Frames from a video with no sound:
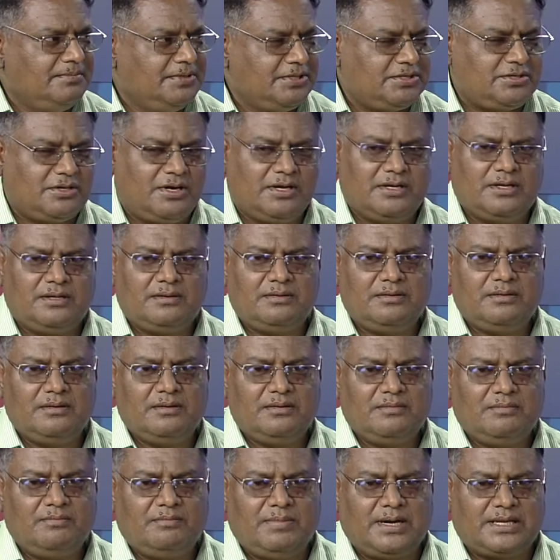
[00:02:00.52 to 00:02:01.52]
বিষয়
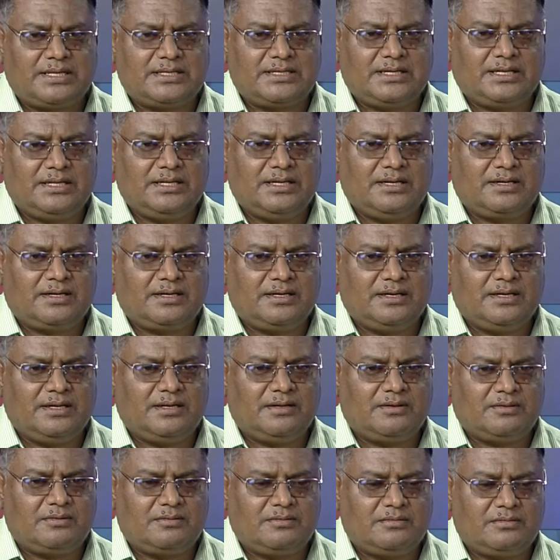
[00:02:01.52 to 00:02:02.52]
বাচ্চাদেরকে
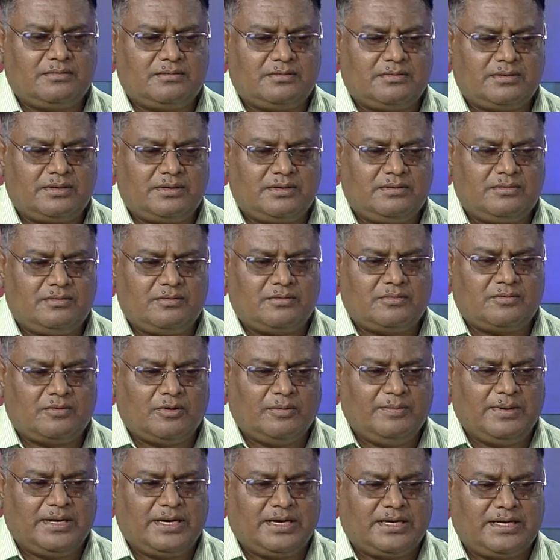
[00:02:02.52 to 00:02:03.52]

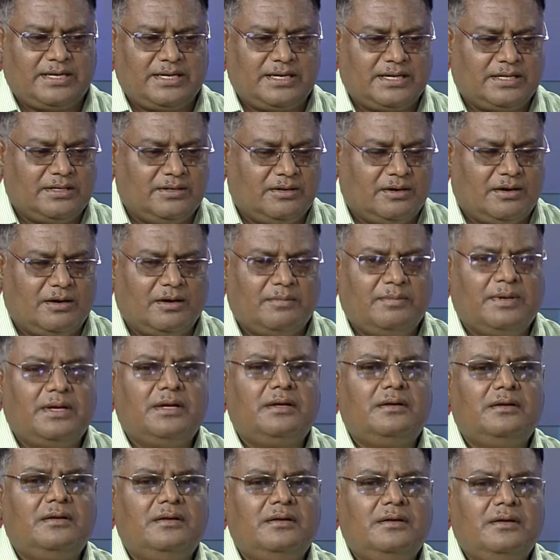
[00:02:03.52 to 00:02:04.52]
কোভিডের টিকা দেওয়া হবে
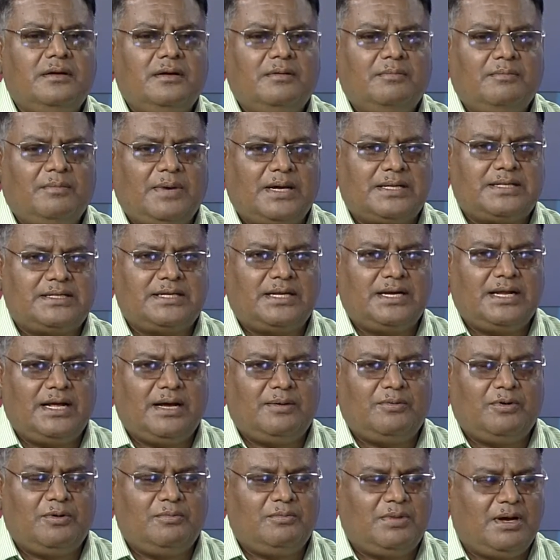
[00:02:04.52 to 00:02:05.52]
বাচ্চারা
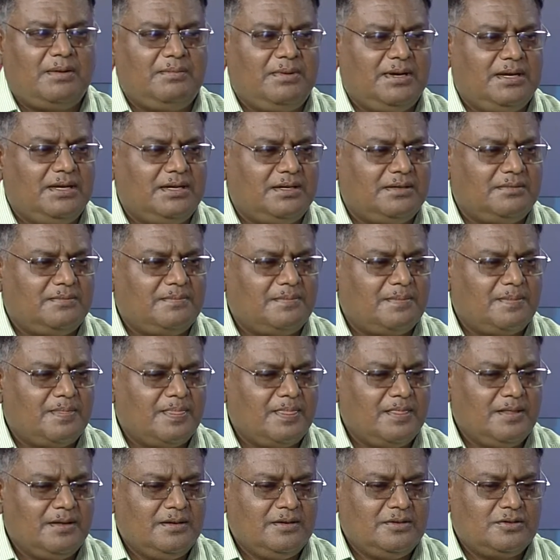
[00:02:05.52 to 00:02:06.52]
এমনভাবে
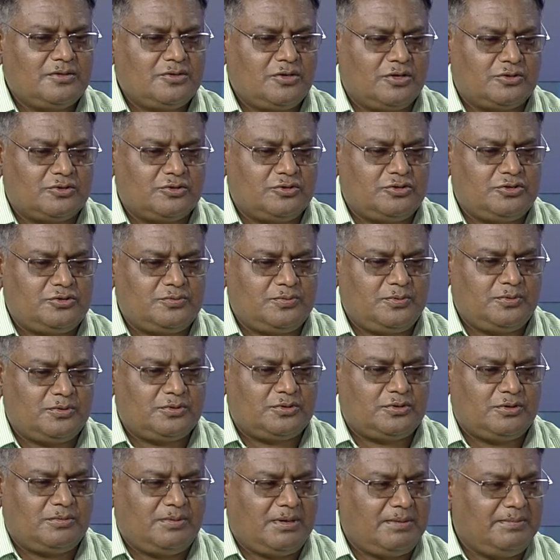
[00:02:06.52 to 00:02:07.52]

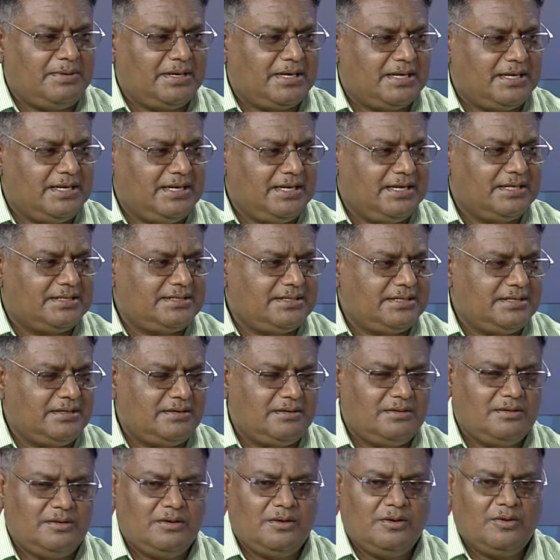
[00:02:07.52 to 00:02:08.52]
স্বতঃস্ফূর্তভাবে এটা নিয়েছে
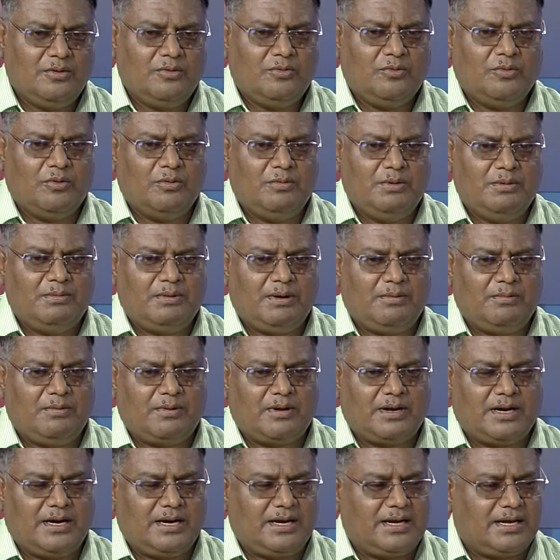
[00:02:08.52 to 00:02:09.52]

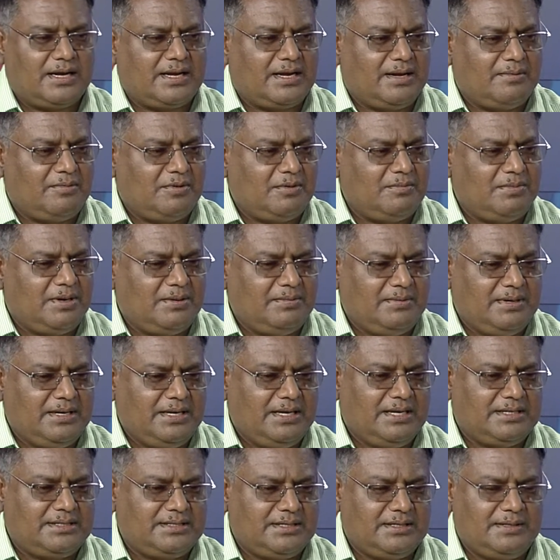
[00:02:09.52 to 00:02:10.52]
অভিভাবকরা এটাকে এমনভাবে
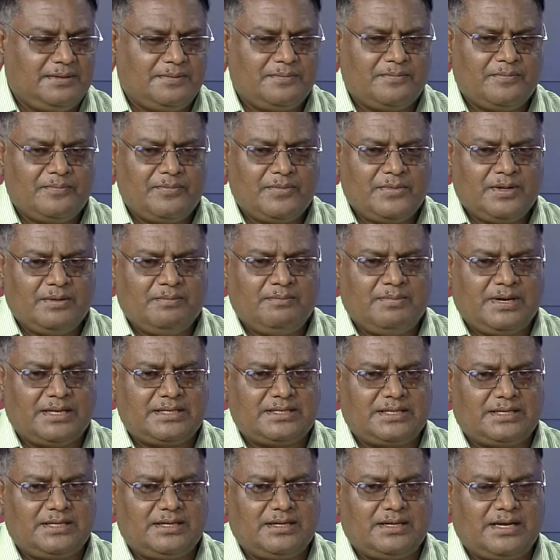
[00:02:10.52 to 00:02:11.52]
নিয়েছে
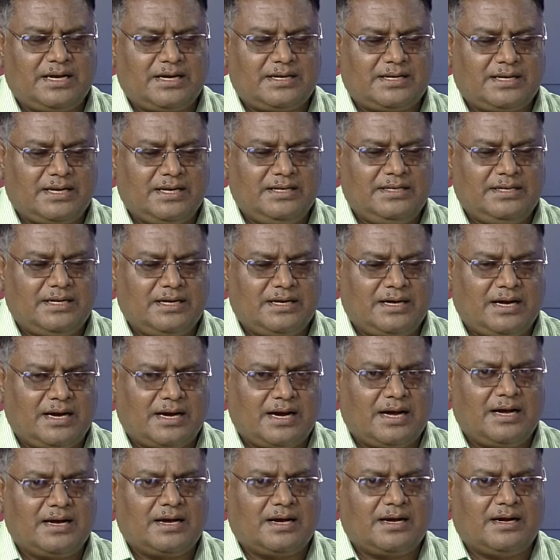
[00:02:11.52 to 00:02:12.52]
বাচ্চাদের একটাই
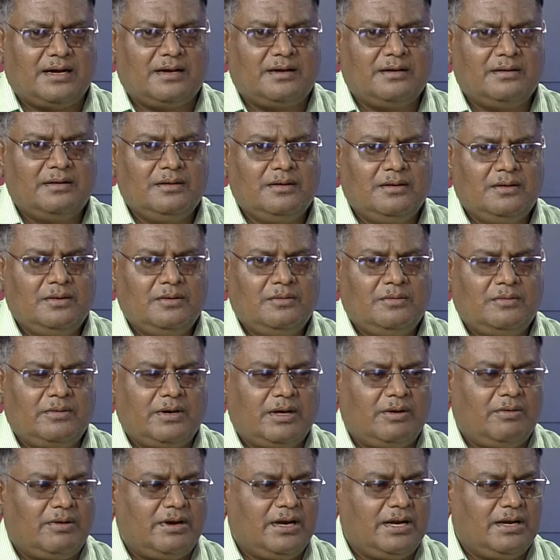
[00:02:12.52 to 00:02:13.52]
আকাঙ্ক্ষা
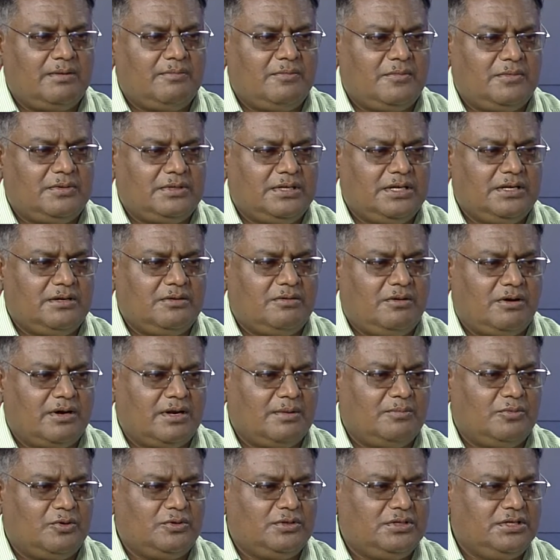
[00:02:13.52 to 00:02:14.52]
ওরা অনেক দিন
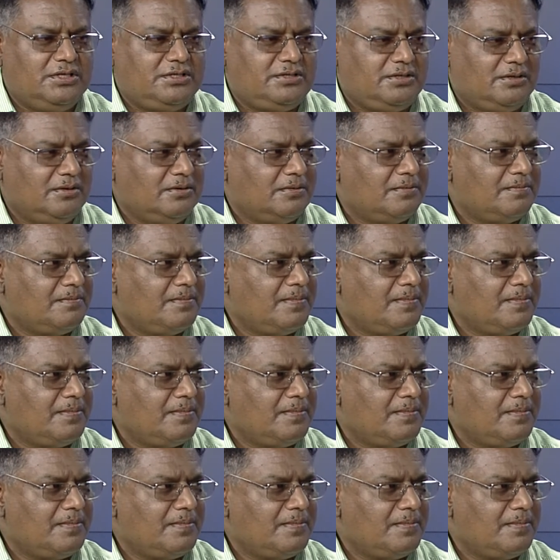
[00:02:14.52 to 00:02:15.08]
ঘরে বন্দি ছিল